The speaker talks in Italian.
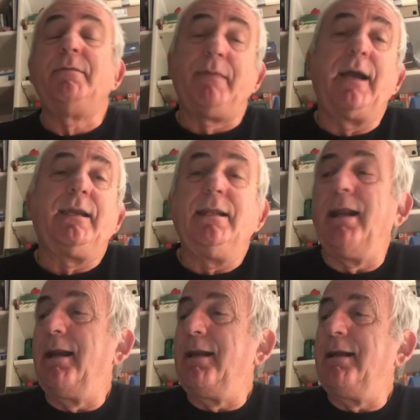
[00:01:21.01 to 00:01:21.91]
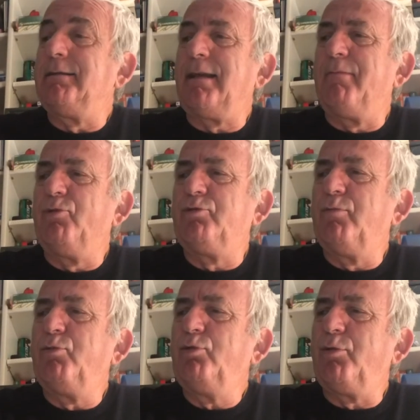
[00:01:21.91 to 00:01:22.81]
ma anche nella realtà, molto
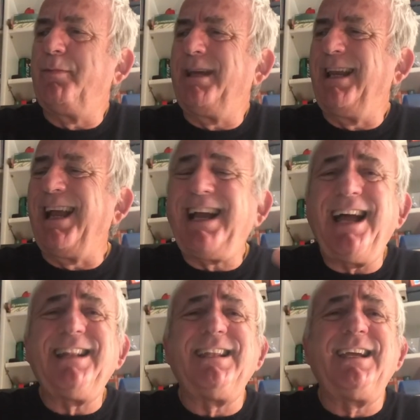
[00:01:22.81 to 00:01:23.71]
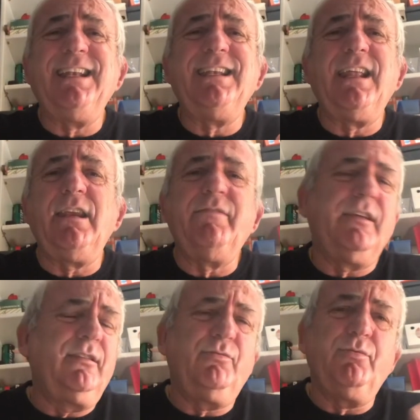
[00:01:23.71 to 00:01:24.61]
brutto perché la carta che gli arriva
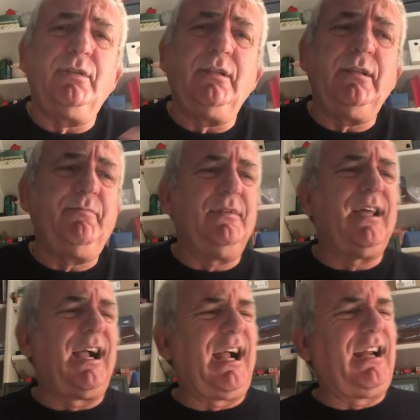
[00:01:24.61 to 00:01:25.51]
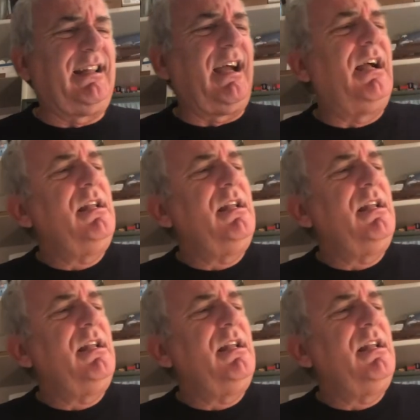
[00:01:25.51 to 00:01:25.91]
è di tutti i tipi, da carta